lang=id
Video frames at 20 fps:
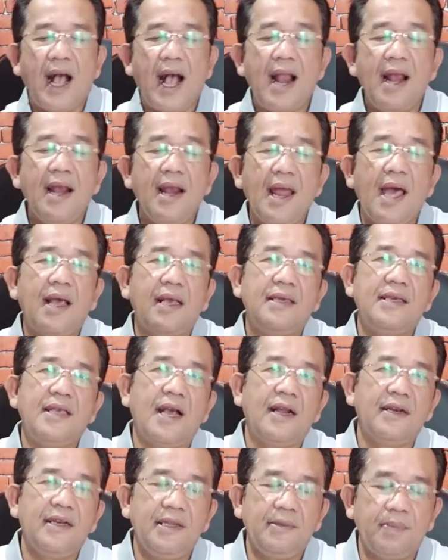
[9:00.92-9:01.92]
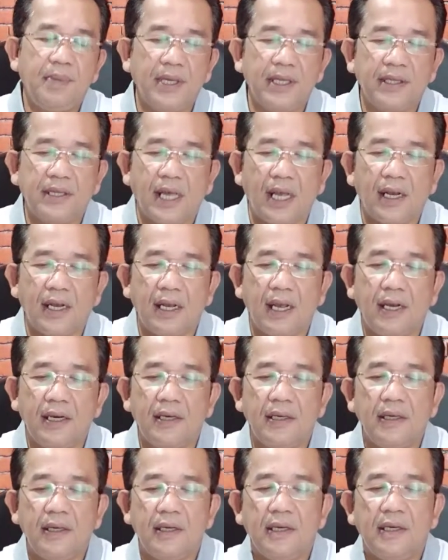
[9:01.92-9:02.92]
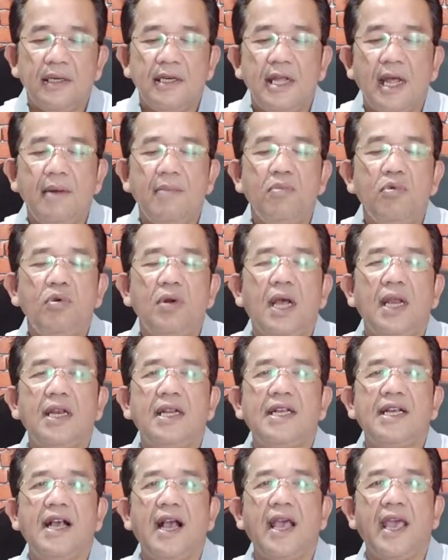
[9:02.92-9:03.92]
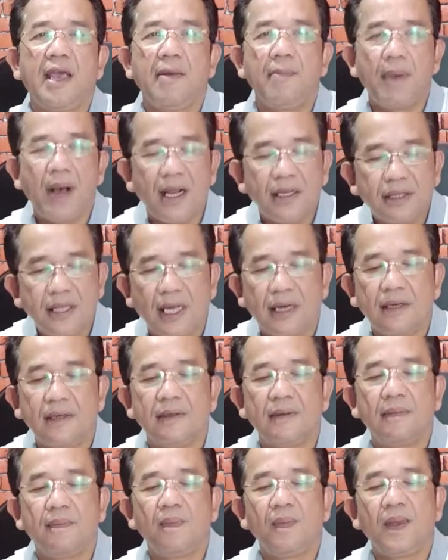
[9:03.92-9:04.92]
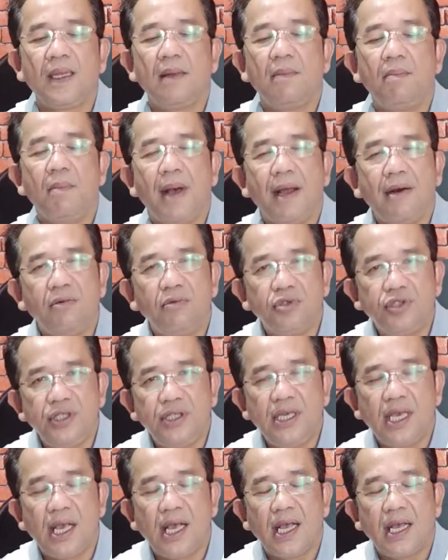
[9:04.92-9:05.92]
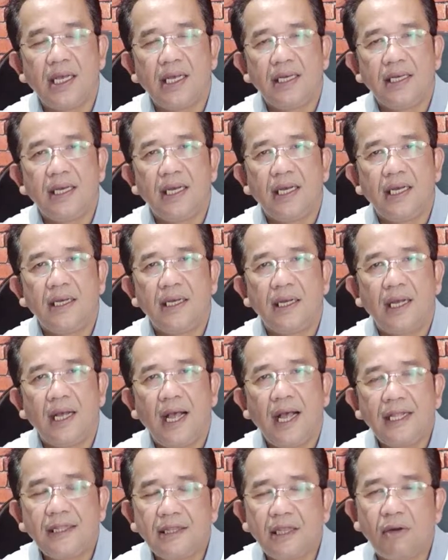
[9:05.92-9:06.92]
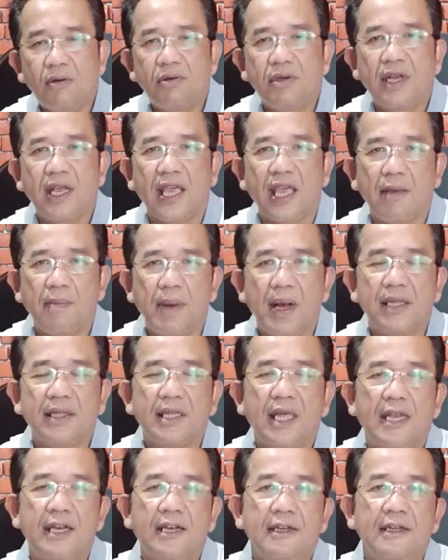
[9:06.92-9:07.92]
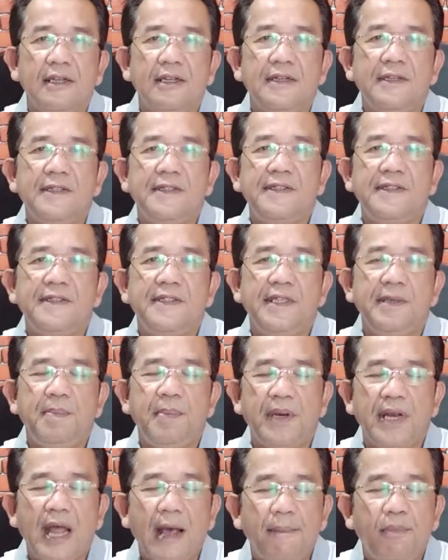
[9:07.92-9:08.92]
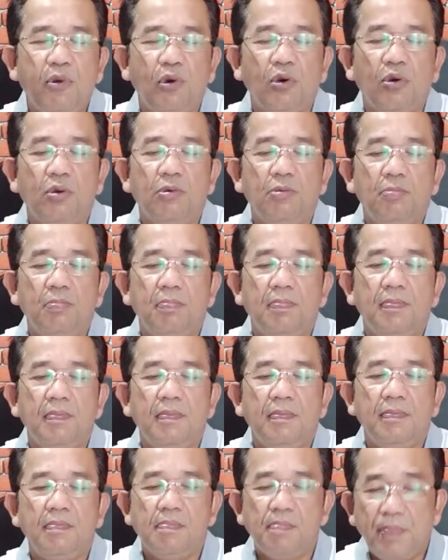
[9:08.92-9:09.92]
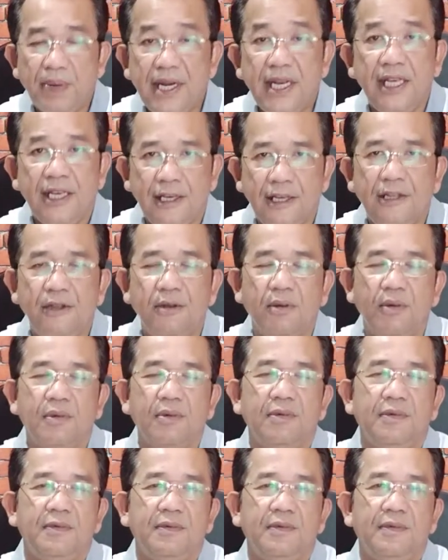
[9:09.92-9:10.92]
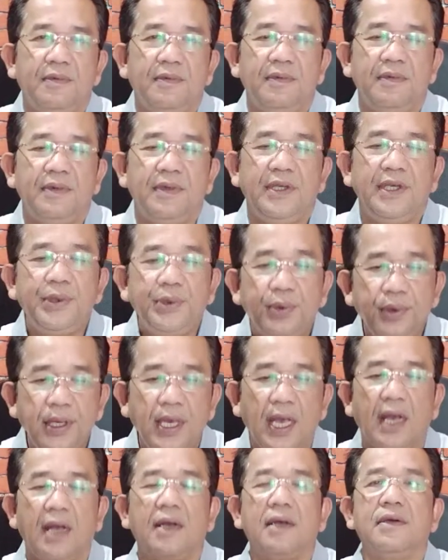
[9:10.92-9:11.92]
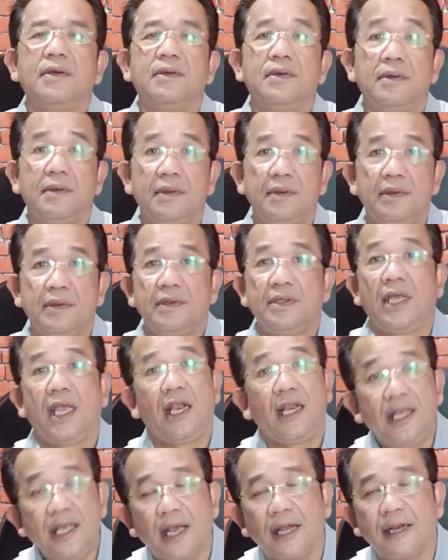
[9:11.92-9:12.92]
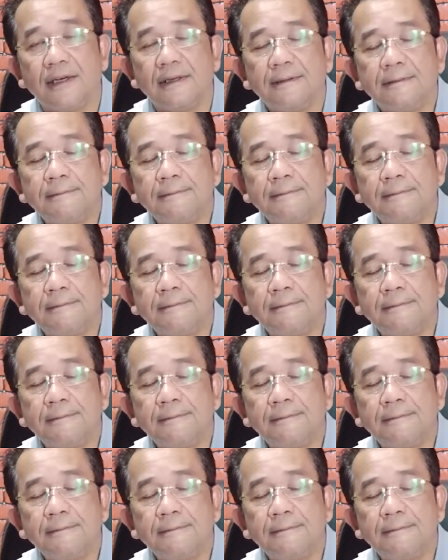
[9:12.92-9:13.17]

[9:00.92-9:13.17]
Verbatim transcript: Allah yang diberitakan dan bukan kehebatan manusia atau kehebatan si penabur benih itu. Itu yang saya lihat.